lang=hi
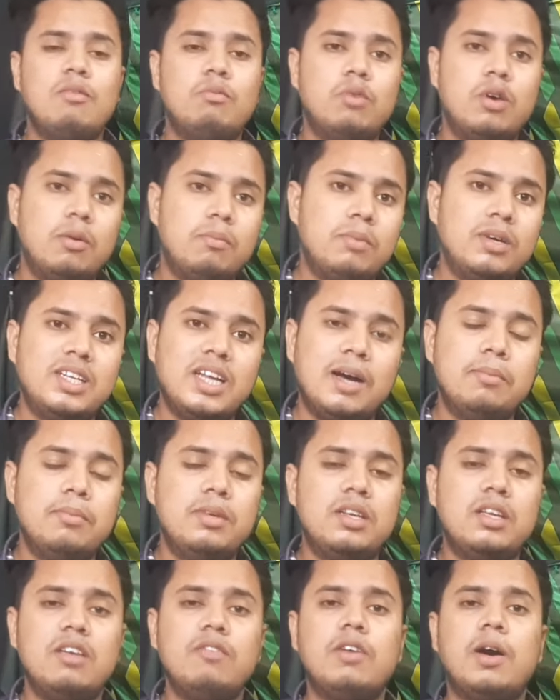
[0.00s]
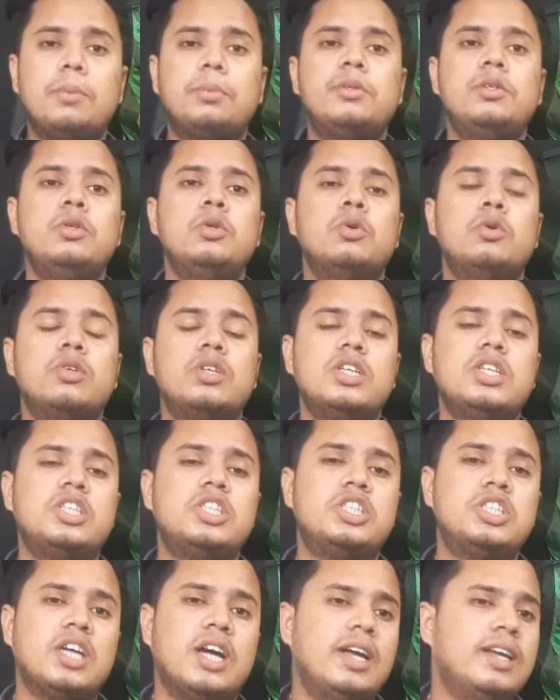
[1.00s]
मोहम्मद आमिर की वापसी होगी
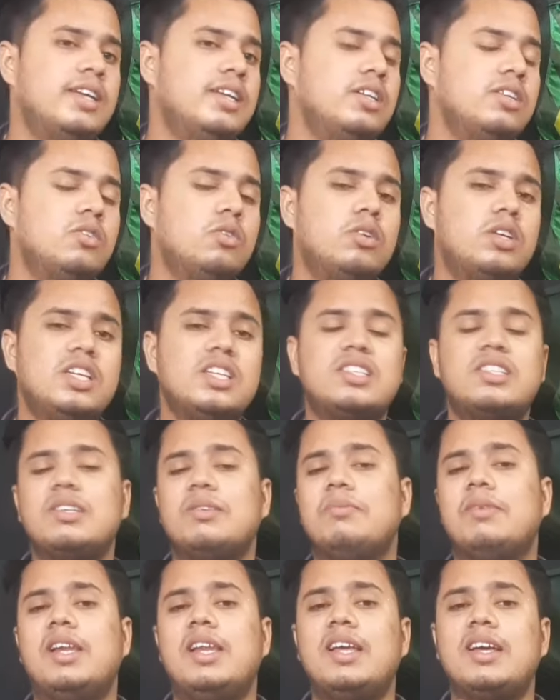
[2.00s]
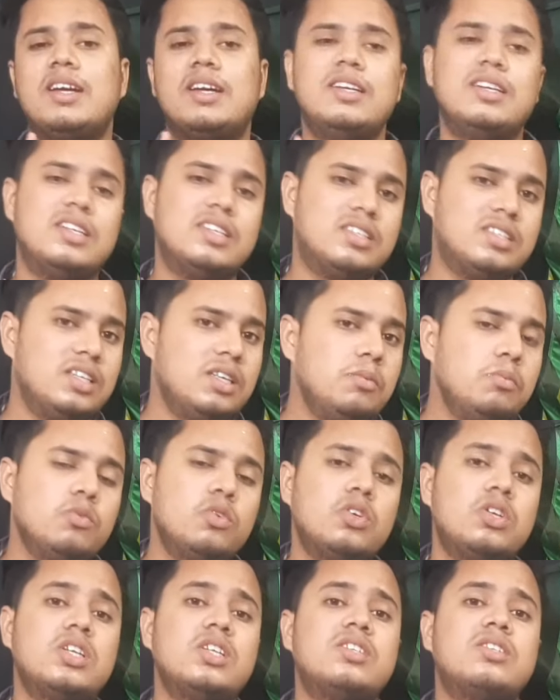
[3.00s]
शाहीन को रेस्ट मिलेगा नसीम
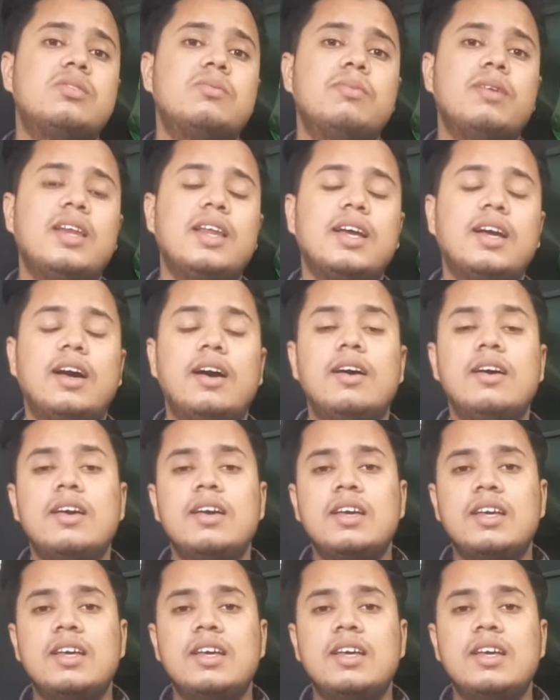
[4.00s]
को रेस्ट मिलेगा